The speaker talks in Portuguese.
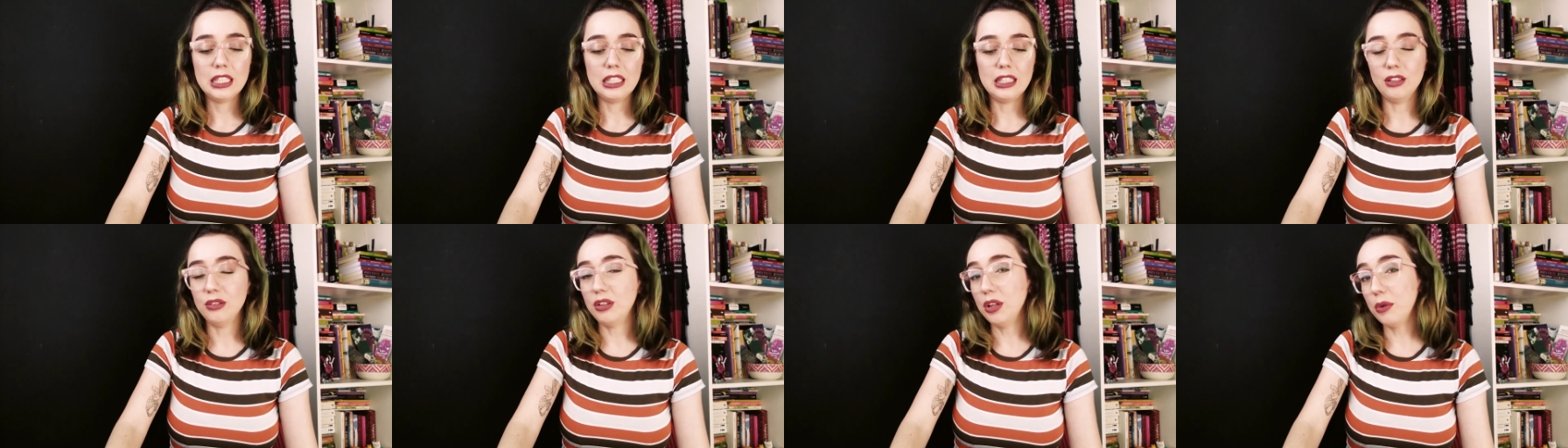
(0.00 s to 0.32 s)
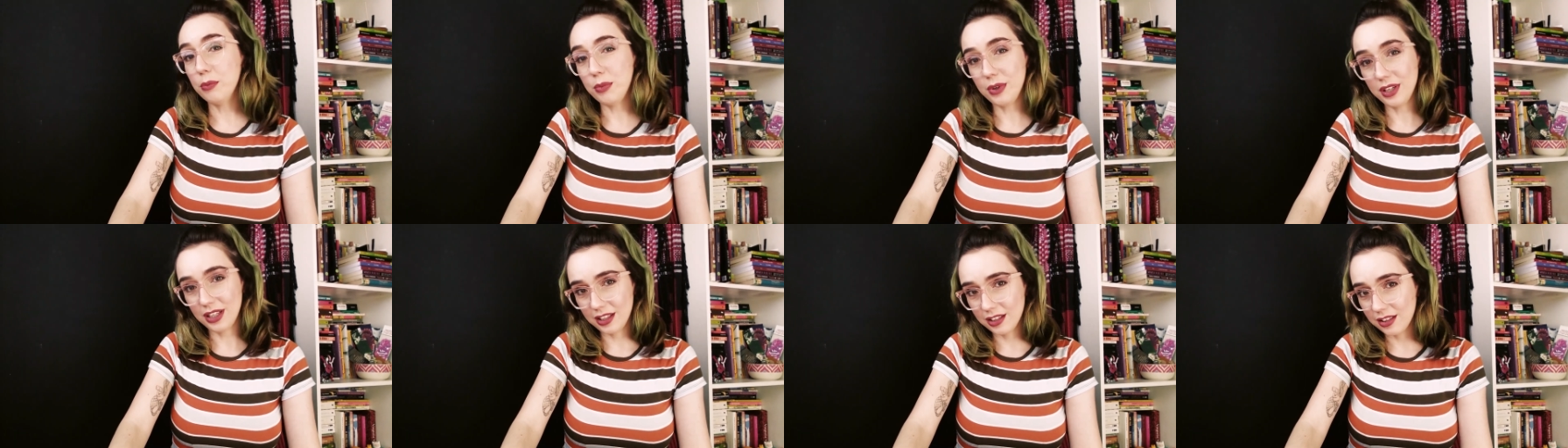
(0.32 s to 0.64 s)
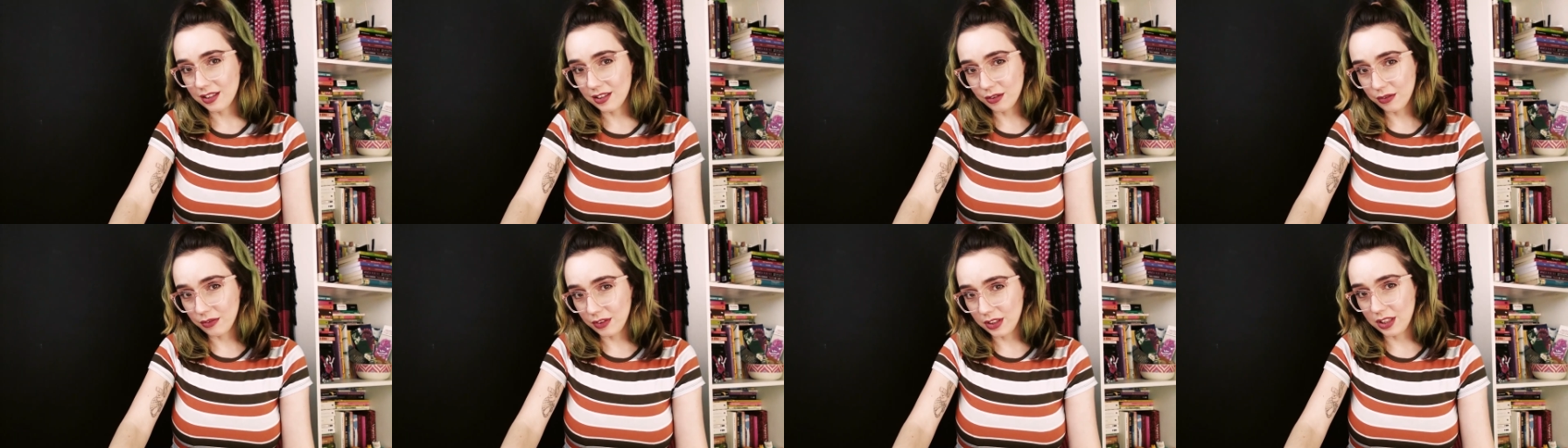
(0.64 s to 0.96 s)
Eu tenho
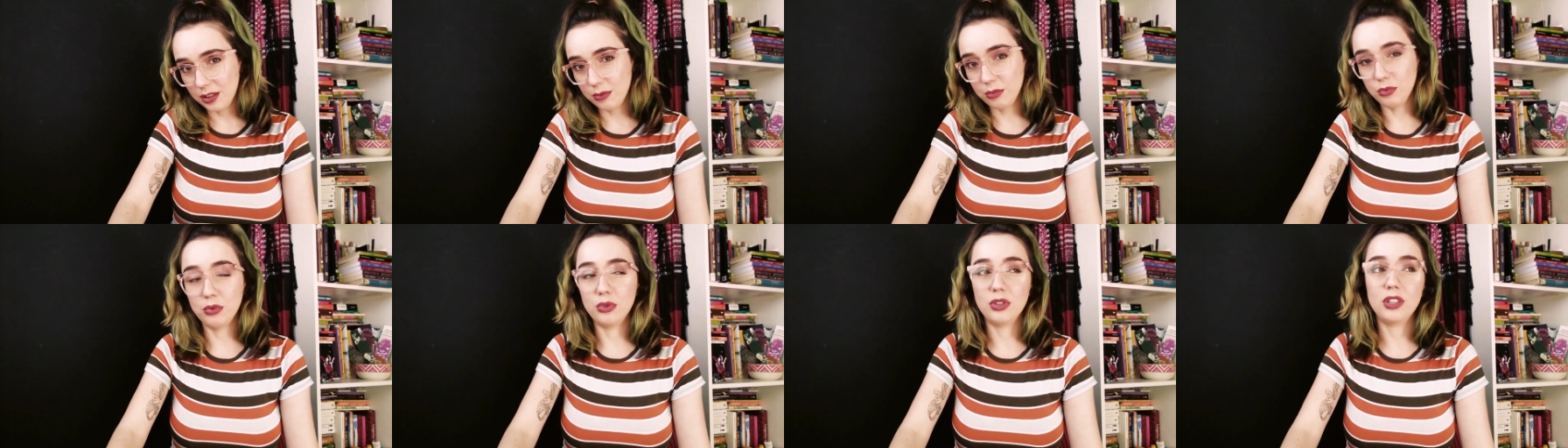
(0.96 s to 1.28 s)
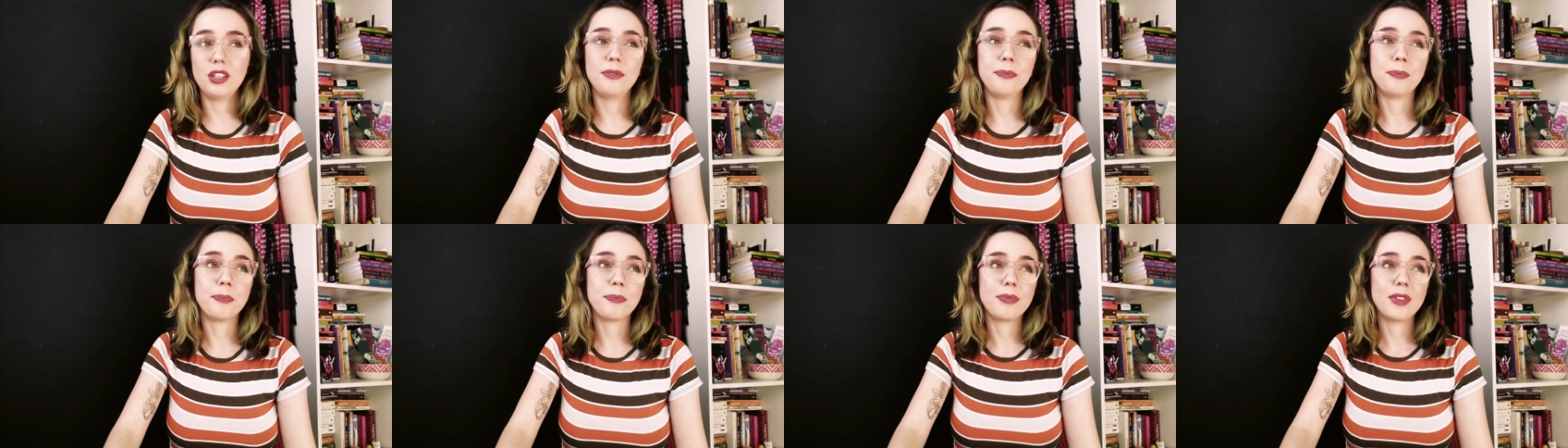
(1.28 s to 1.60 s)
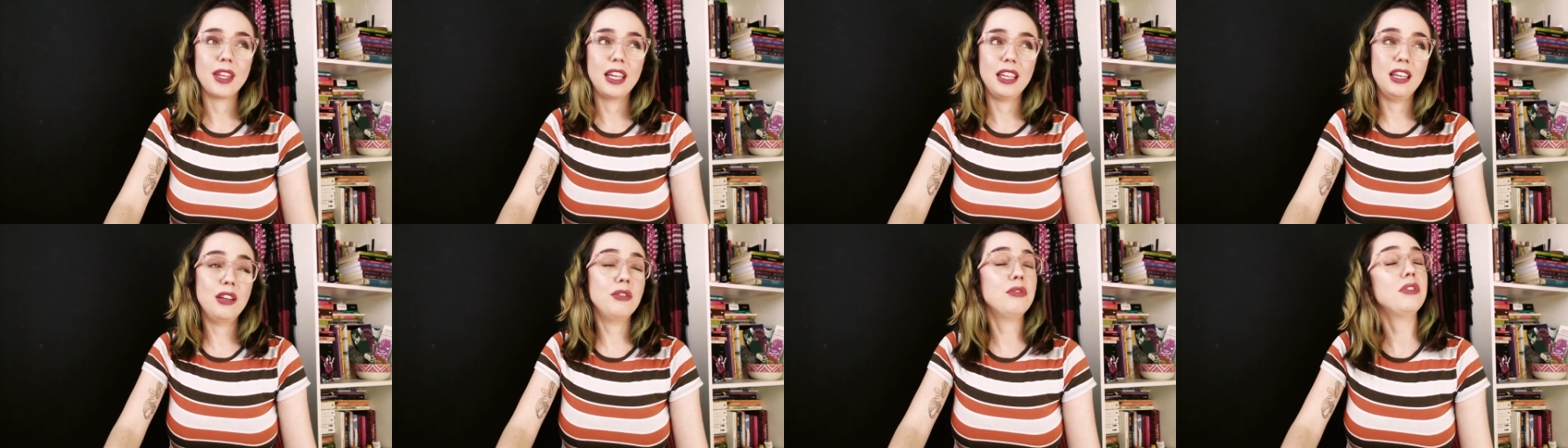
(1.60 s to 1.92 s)
preguiça do Facebook.
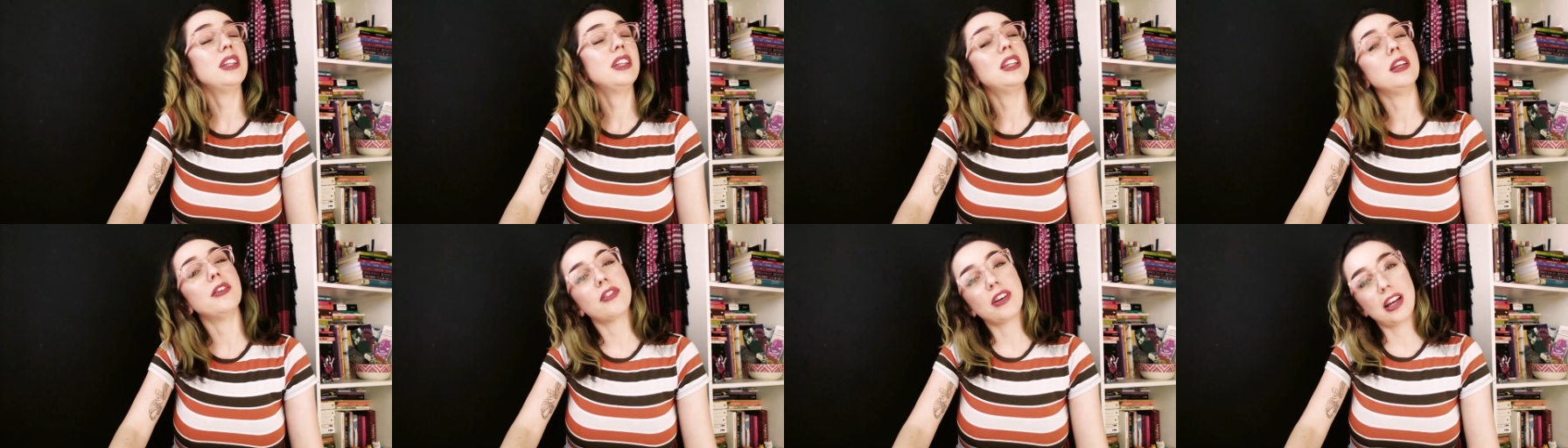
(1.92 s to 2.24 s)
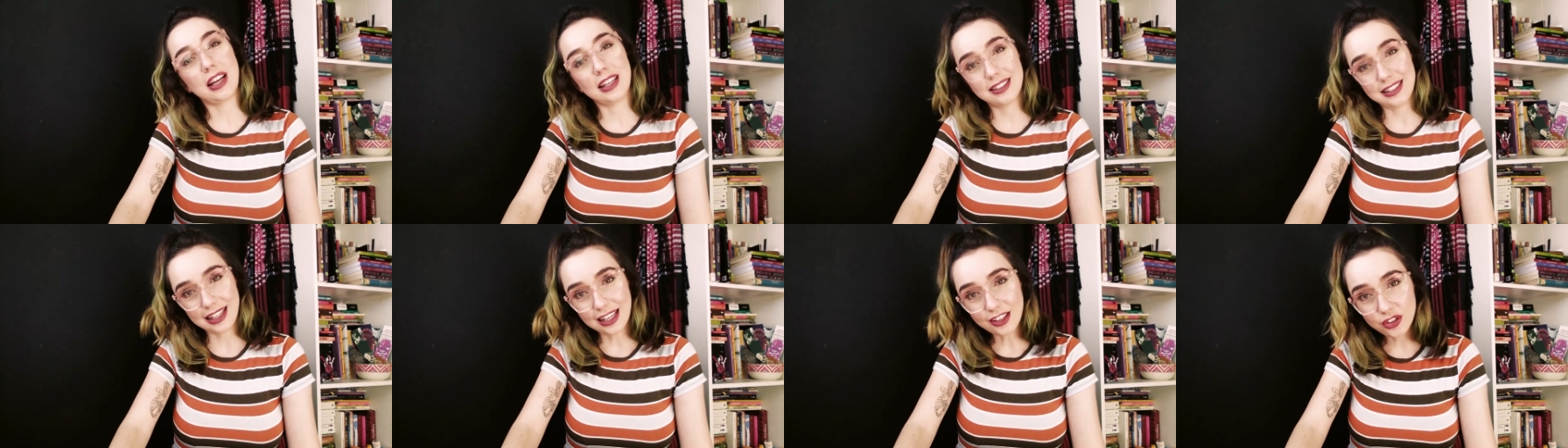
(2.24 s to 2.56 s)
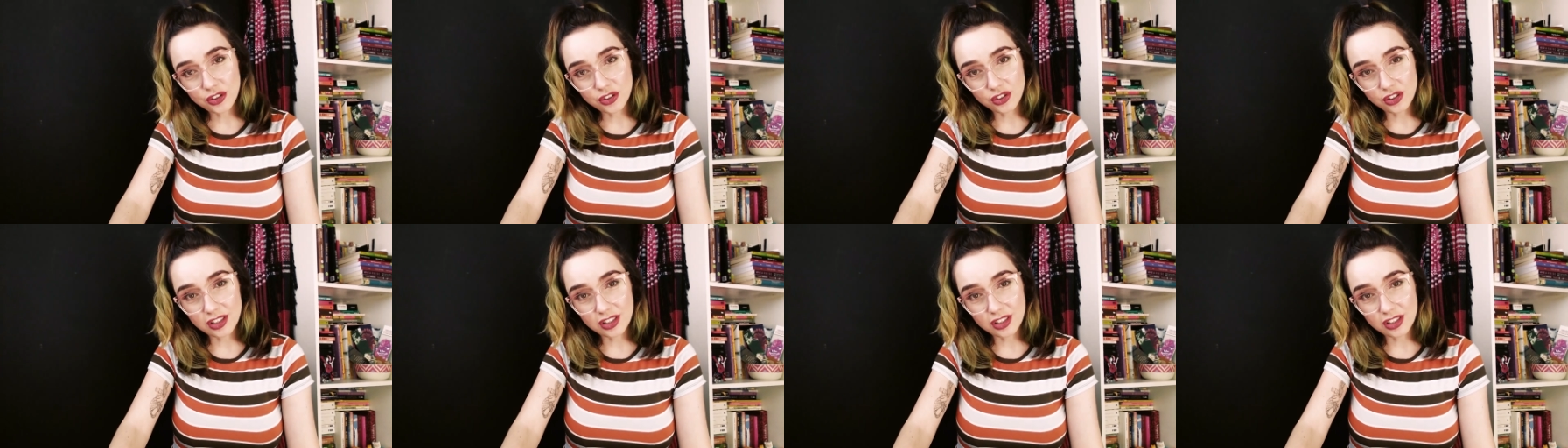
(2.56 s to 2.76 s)
Eu não queria ficar sete